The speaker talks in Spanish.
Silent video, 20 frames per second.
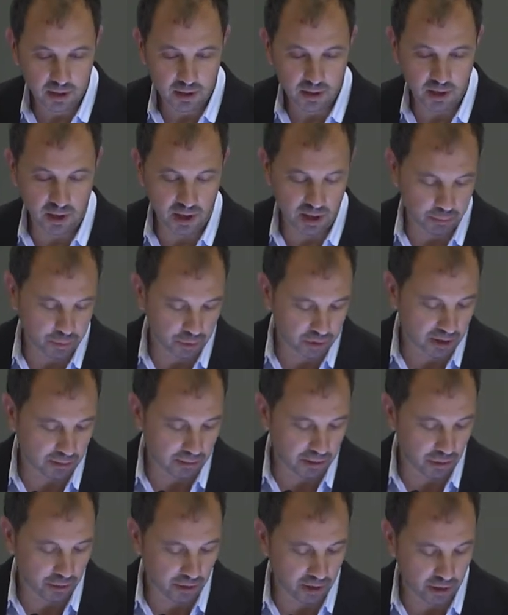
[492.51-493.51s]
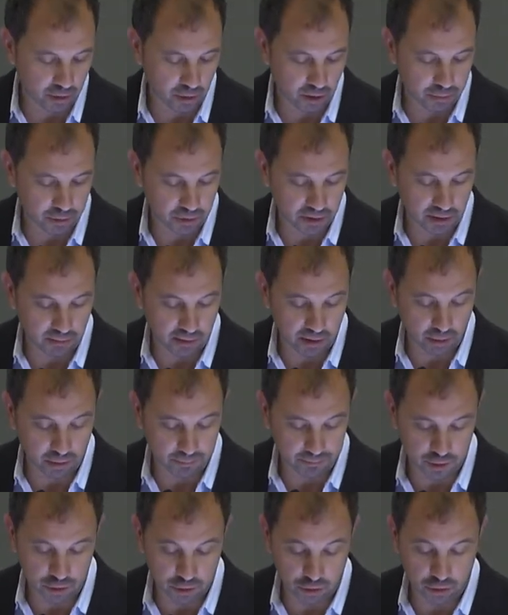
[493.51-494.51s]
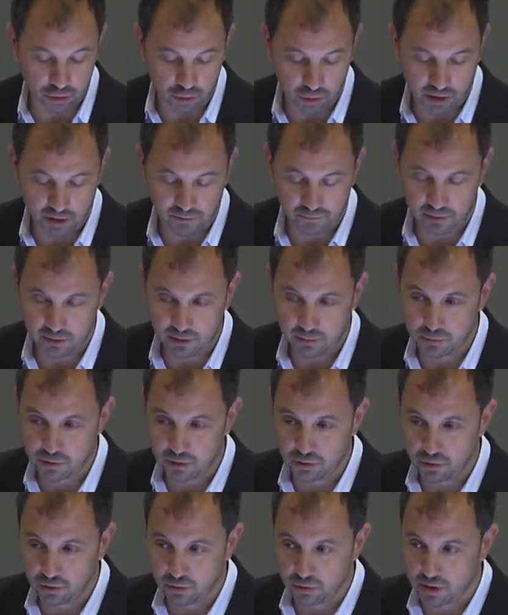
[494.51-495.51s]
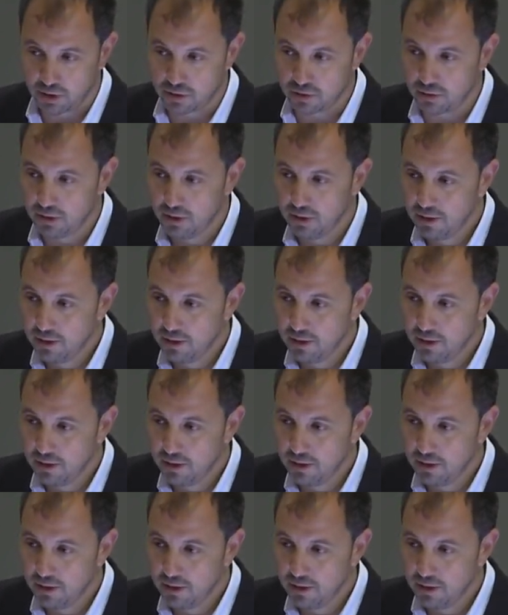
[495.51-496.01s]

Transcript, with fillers: quién aporta valor y quién no aporta valor. Nosotros lo que defendemos en todo caso